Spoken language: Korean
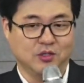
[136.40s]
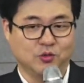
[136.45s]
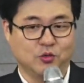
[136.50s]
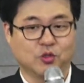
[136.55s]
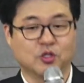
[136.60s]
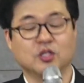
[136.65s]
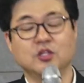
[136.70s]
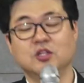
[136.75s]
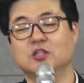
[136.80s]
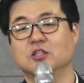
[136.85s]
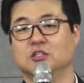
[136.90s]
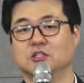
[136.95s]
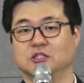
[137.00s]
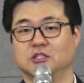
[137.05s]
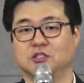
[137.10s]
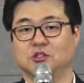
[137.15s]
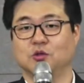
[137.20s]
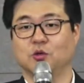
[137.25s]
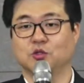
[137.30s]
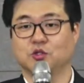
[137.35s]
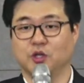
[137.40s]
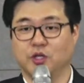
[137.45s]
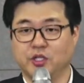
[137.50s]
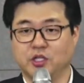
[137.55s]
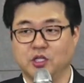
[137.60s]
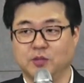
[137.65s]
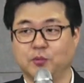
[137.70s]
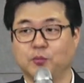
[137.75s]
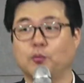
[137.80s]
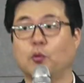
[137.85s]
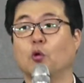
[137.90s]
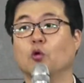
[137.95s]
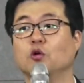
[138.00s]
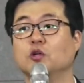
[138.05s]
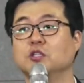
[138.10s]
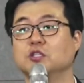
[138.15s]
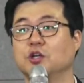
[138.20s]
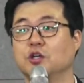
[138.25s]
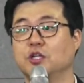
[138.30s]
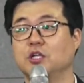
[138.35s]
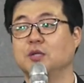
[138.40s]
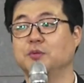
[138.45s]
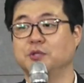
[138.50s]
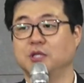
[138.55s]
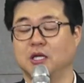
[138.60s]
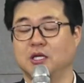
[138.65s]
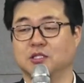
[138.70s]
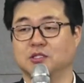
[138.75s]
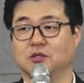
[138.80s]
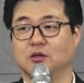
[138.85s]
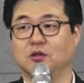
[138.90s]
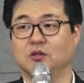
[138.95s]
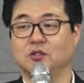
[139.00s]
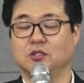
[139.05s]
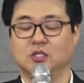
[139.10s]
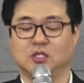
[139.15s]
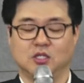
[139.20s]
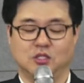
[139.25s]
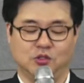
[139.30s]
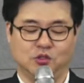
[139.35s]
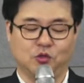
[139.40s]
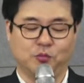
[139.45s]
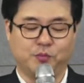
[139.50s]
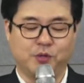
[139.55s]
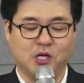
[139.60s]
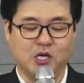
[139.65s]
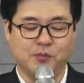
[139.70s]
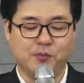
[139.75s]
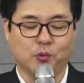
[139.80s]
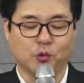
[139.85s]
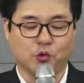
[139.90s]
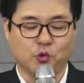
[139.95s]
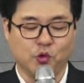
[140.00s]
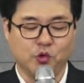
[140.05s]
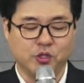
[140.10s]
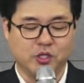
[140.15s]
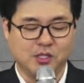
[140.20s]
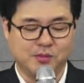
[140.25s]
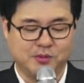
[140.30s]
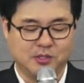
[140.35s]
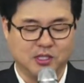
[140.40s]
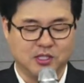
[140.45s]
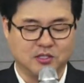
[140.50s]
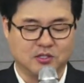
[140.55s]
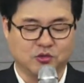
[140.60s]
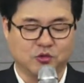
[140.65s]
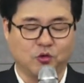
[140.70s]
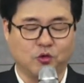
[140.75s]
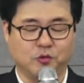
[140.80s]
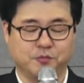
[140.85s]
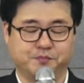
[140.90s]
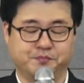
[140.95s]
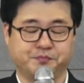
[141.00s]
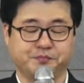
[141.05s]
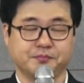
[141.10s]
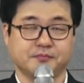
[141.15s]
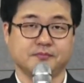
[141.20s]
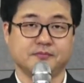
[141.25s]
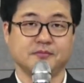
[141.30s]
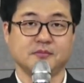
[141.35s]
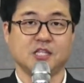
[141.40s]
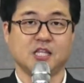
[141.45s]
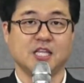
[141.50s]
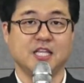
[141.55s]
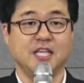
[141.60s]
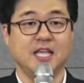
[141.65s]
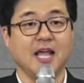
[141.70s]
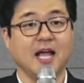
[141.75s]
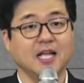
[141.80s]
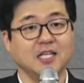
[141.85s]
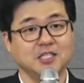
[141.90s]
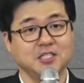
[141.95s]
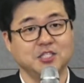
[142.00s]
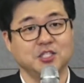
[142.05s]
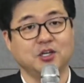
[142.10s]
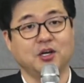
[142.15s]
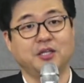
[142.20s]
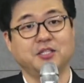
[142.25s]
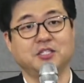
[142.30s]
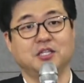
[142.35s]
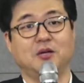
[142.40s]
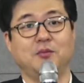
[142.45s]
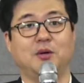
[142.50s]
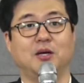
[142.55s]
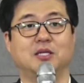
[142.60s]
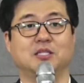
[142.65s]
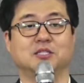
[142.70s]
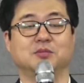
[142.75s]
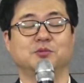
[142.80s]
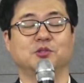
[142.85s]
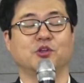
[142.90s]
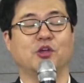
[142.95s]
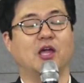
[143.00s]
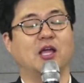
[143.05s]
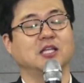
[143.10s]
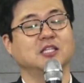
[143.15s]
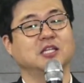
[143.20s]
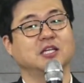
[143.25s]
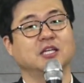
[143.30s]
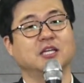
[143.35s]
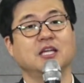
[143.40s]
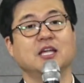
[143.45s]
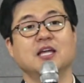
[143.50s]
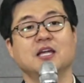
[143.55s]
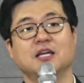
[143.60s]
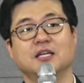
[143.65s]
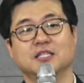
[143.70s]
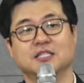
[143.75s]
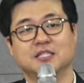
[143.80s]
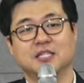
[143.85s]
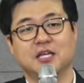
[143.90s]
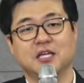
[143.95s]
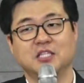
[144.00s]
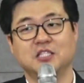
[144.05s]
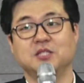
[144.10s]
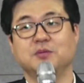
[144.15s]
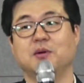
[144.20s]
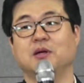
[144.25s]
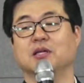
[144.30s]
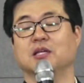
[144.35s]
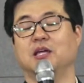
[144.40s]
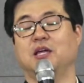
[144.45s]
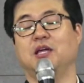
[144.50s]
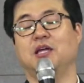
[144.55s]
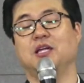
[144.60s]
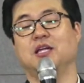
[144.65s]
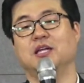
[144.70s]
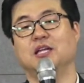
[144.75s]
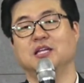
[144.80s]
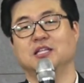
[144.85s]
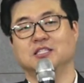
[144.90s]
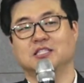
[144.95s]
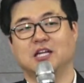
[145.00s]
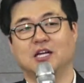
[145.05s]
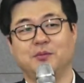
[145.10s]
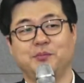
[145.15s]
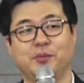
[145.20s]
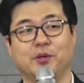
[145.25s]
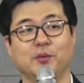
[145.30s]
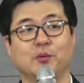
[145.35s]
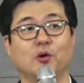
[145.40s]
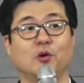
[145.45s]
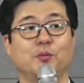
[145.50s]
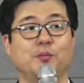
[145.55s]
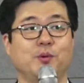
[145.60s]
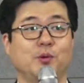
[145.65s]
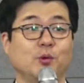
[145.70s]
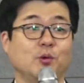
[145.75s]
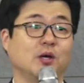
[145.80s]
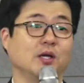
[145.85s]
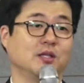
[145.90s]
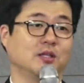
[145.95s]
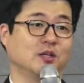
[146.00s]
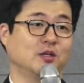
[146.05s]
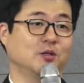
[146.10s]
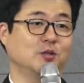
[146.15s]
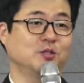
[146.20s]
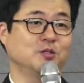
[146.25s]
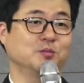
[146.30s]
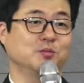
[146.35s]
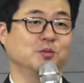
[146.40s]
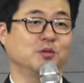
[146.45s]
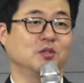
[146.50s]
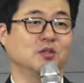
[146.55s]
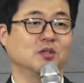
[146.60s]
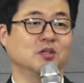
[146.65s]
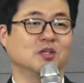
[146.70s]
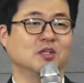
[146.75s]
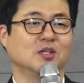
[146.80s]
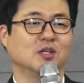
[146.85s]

또 듣는 또 저희들 보는 저희들 입장에서 또 빌립보 교인들 입장에서도 이 한절 한절 말씀을 굉장히 세심하게 살펴볼 필요가 있다는 것입니다.